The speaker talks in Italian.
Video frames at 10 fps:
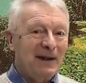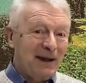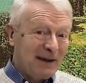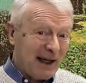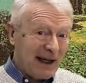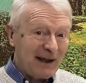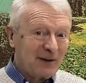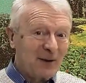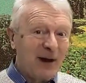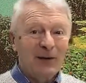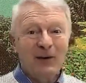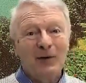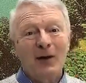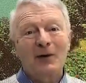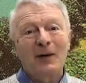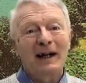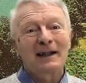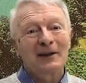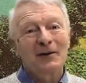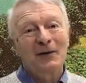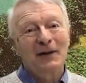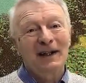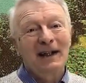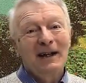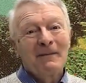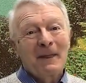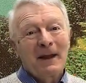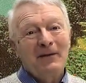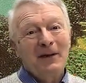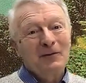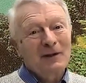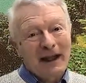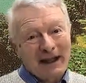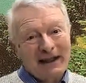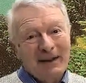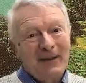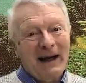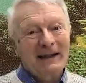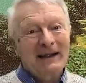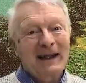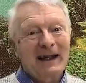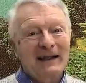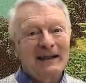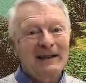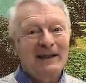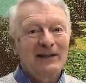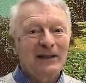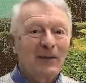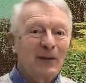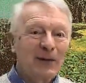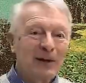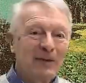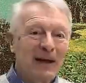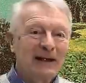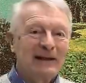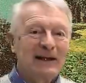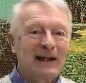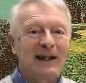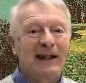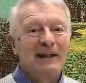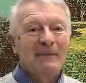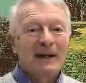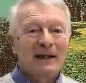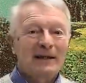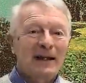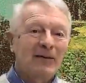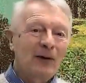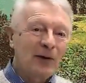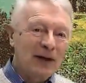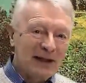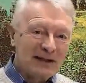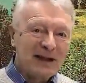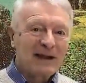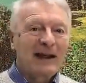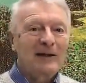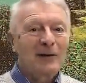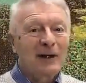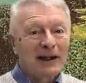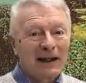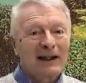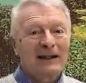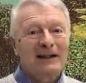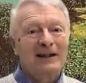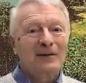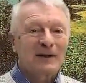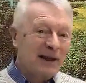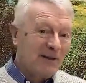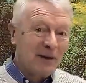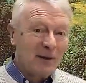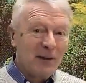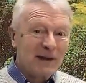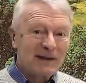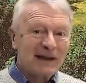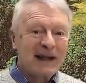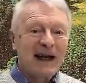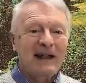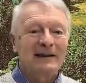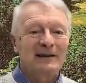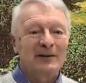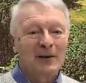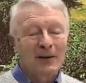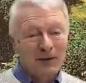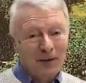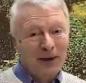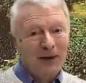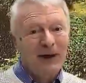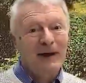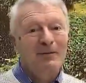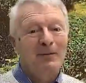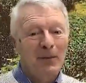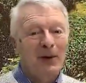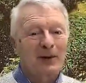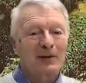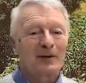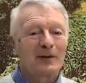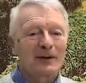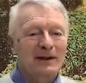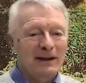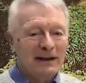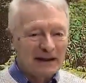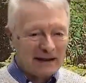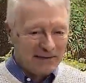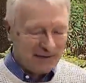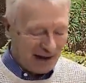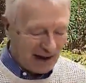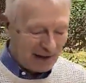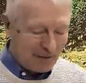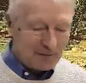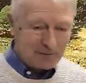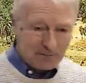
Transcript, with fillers: ed è quello il luogo anche dove è venuta la chiamata dei discepoli mentre stavano riassettando le reti o stavano pescando, quello è il porto di Cafarno.